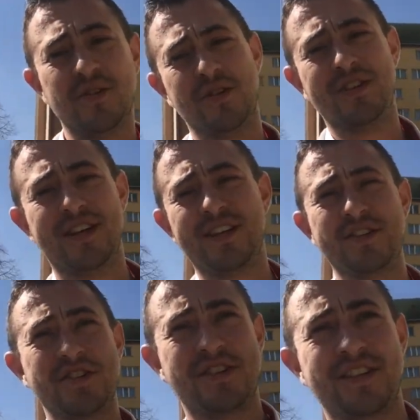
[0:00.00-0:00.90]
No, ja
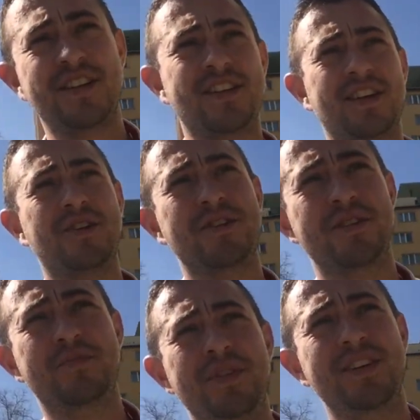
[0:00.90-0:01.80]
najczęściej
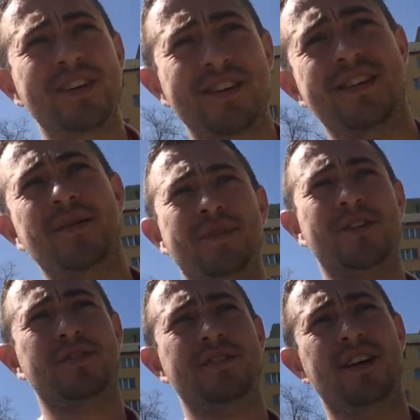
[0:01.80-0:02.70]
rekordy biję sam
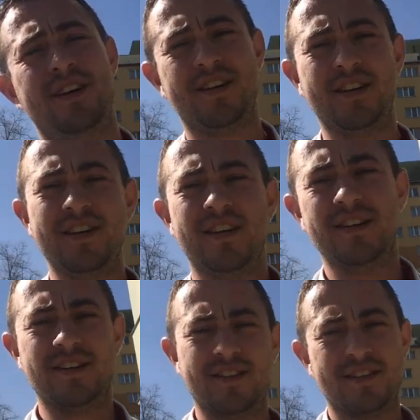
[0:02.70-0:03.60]
na, na,
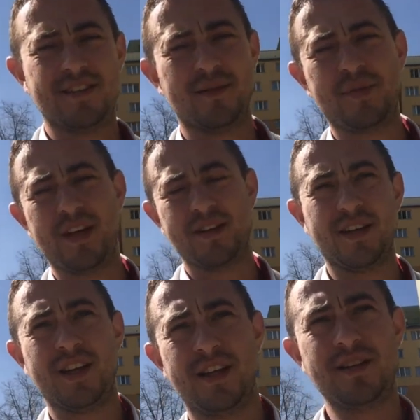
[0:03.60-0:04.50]
e, na, bie,
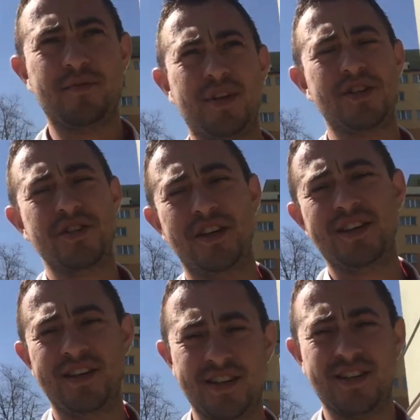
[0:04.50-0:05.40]
na jednej
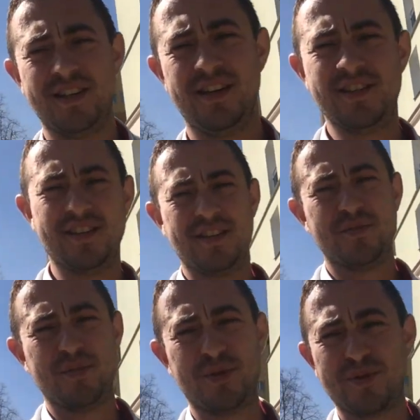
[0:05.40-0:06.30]
bieżni,
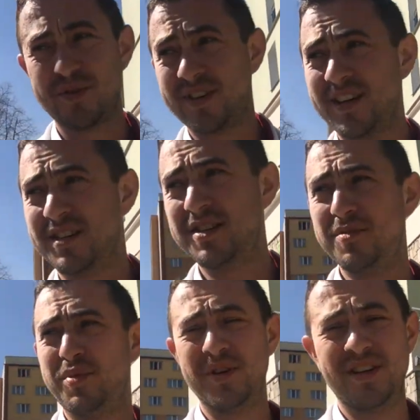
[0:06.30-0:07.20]
bo każdy
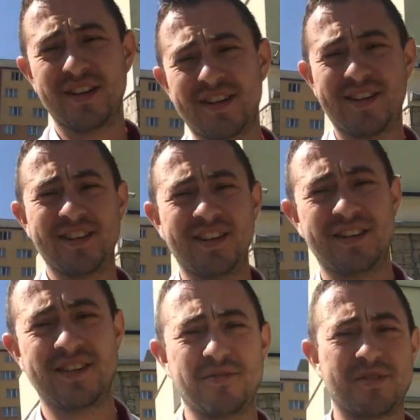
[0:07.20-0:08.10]
się boi jak
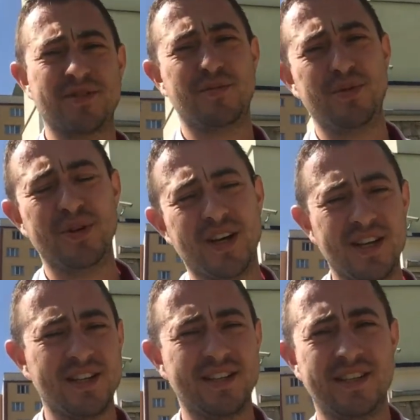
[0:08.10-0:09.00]
ich cały czas dubluje.